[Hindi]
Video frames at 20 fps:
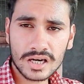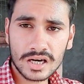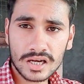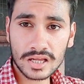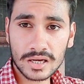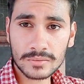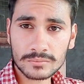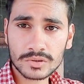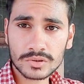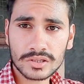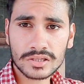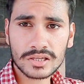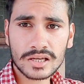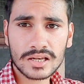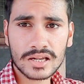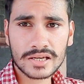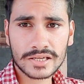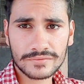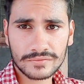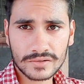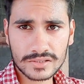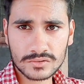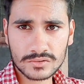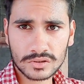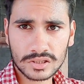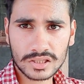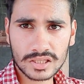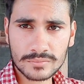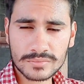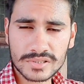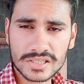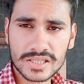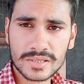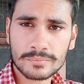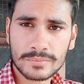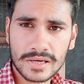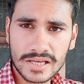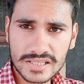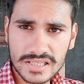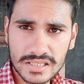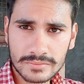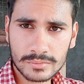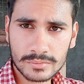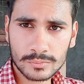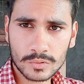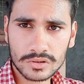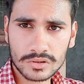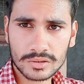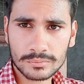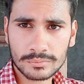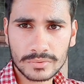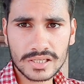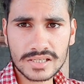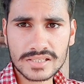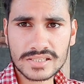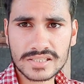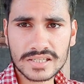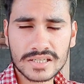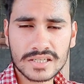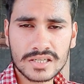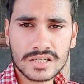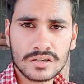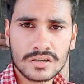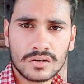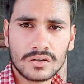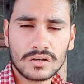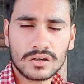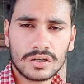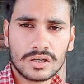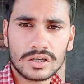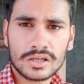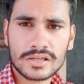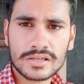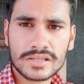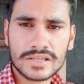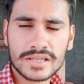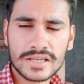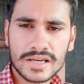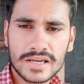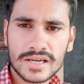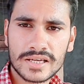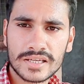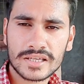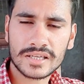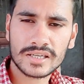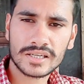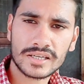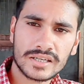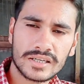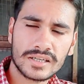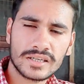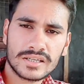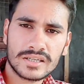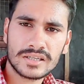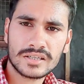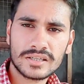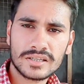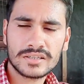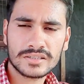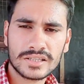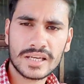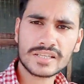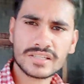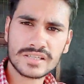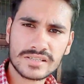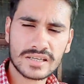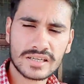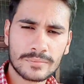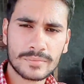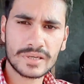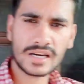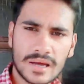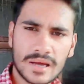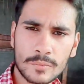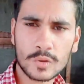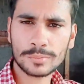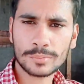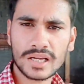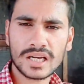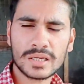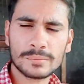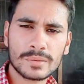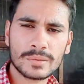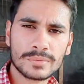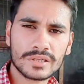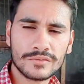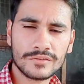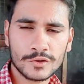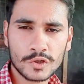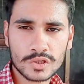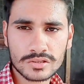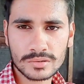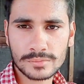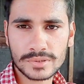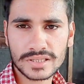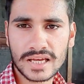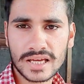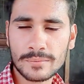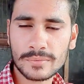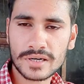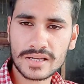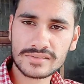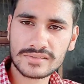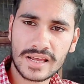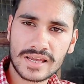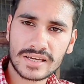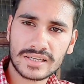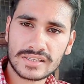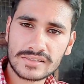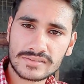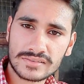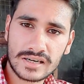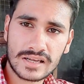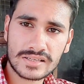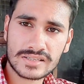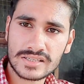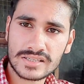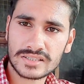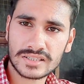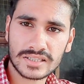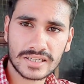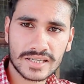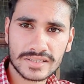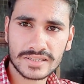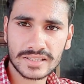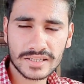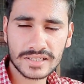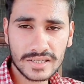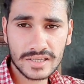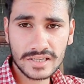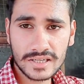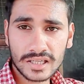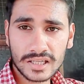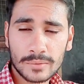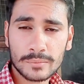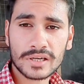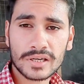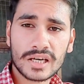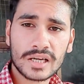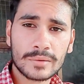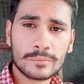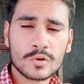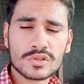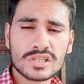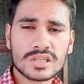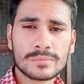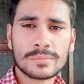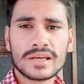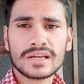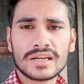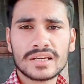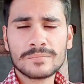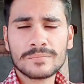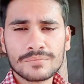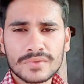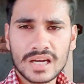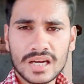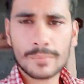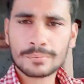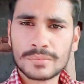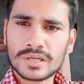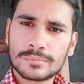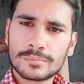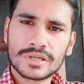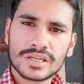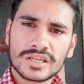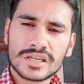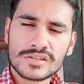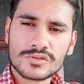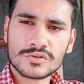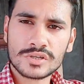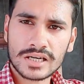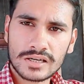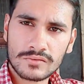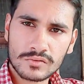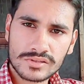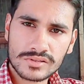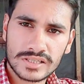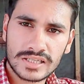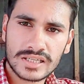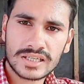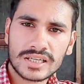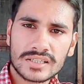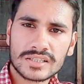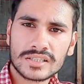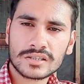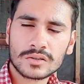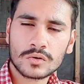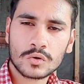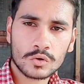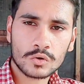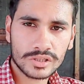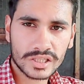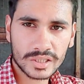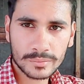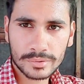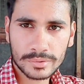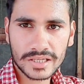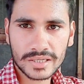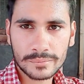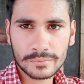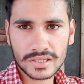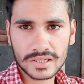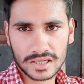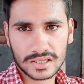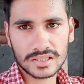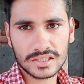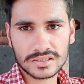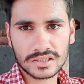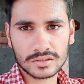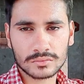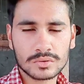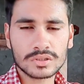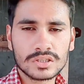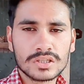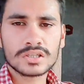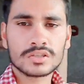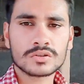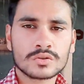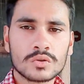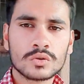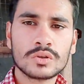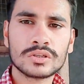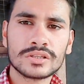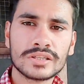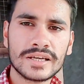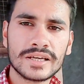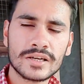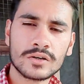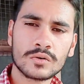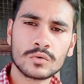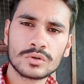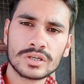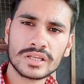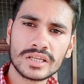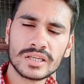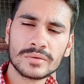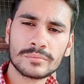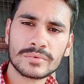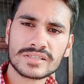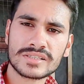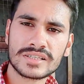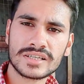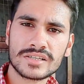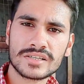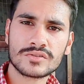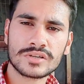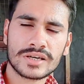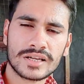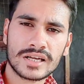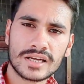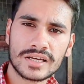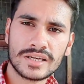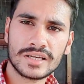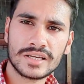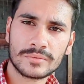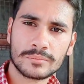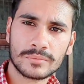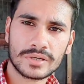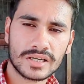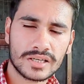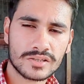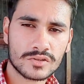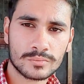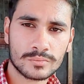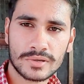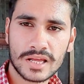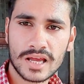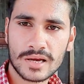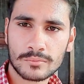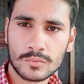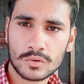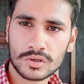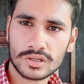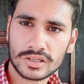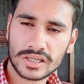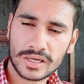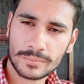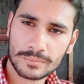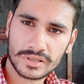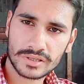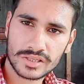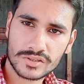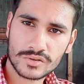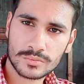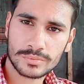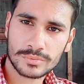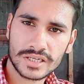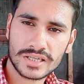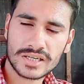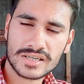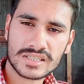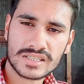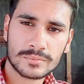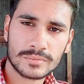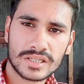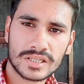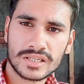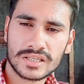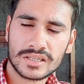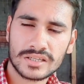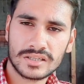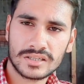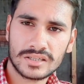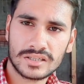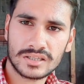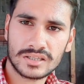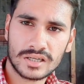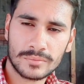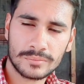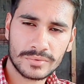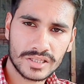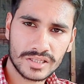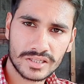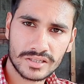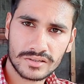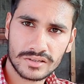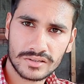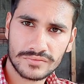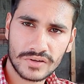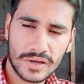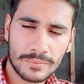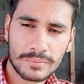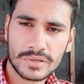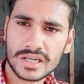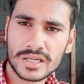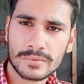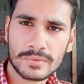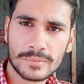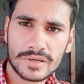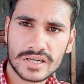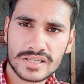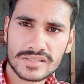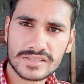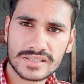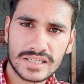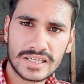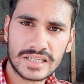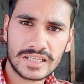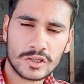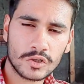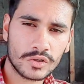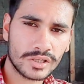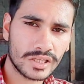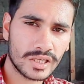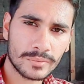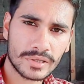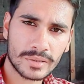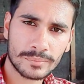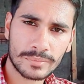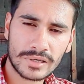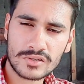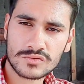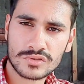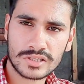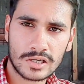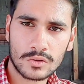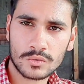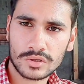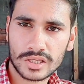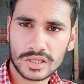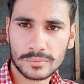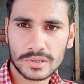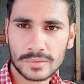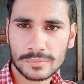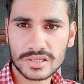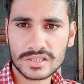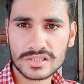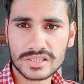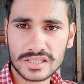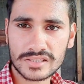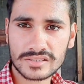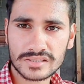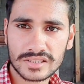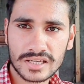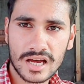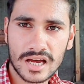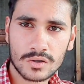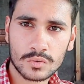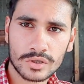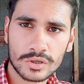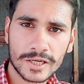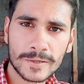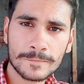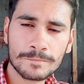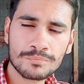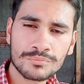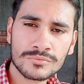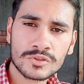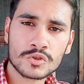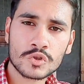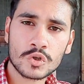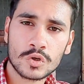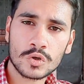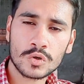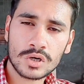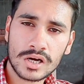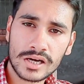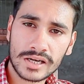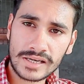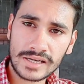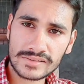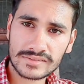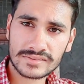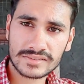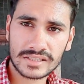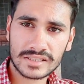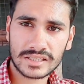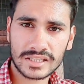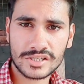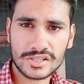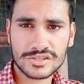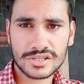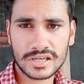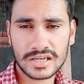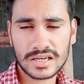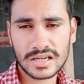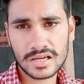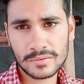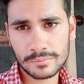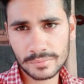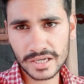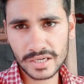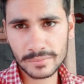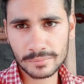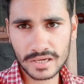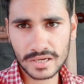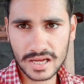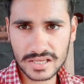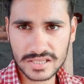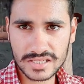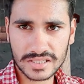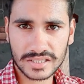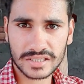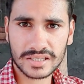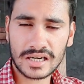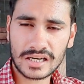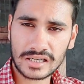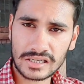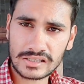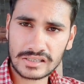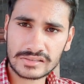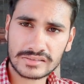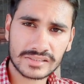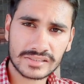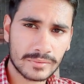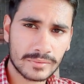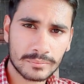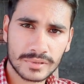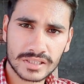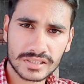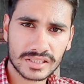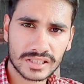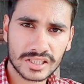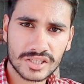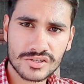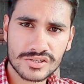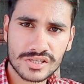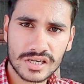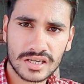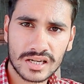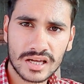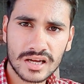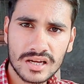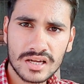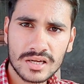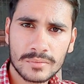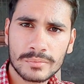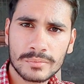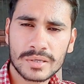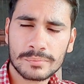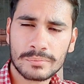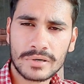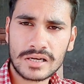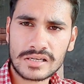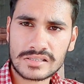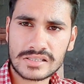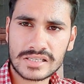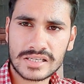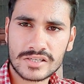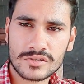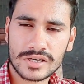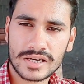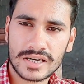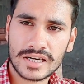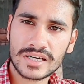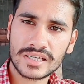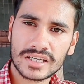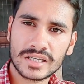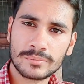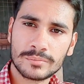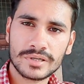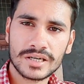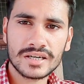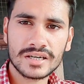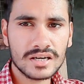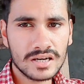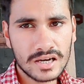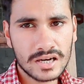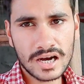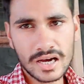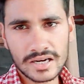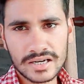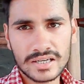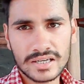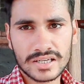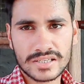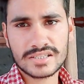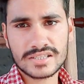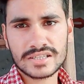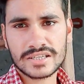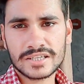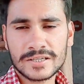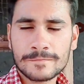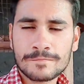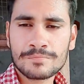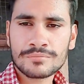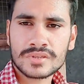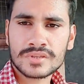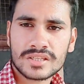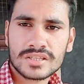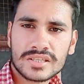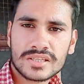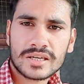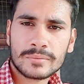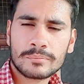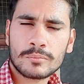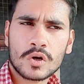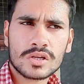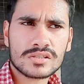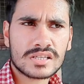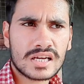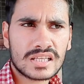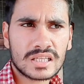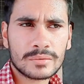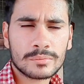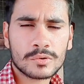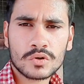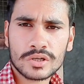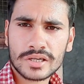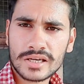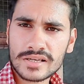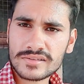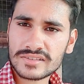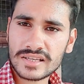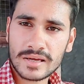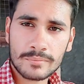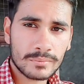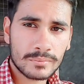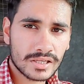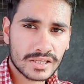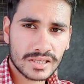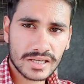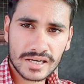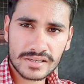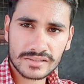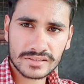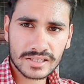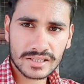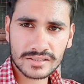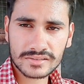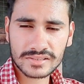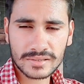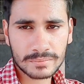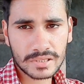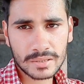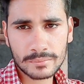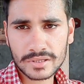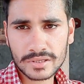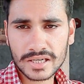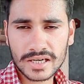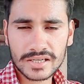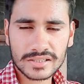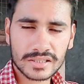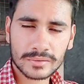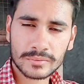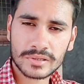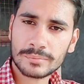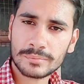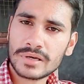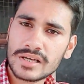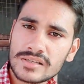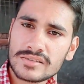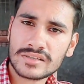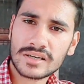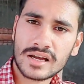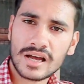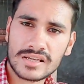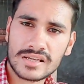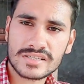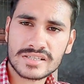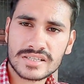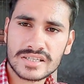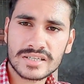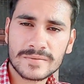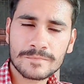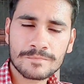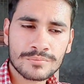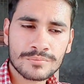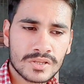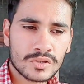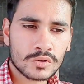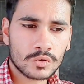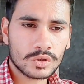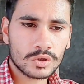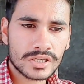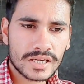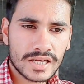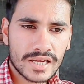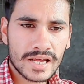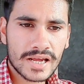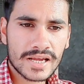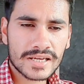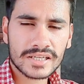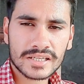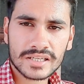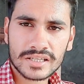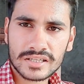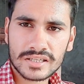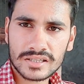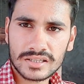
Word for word: अल्हम्दुलिल्लाह के फजलो करम से बेल्जियम इम्पोर्टेड बर्ड्स हैं और ये है कि यही जैसा मैंने आपको पहले भी अपनी वीडियोस में बताया मेरा साइकिल इस तरह चलता रहता है कि मैं गर्मियों से पहले अपने ब्रीडर्स जो है ना वो सेल कर देता हूँ और उनकी ब्रीड में रख लेता हूँ तो ये उन्हीं में से जो है ना एक मैंने जो ब्लैक मॉडल के अपने जो ब्रीडर्स हैं मैंने अभी फेबररी में मैंने सेल की और ये मेरे पास जो है ना उनके मेरे पास चिक्स तैयार हो रहे हैं जो अगस्त तक इंशाल्लाह ब्रीड पे आ जाएंगे अगस्त सितंबर तक इंशाल्लाह मेरे पास ये जो है ना इनकी ब्रीड आने लग जाएगी ठीक है बहुत ज़्यादा भी हो गया सितंबर के एंड तक सितंबर के एंड तक मेरे पास आ जाएगी तो ये है कि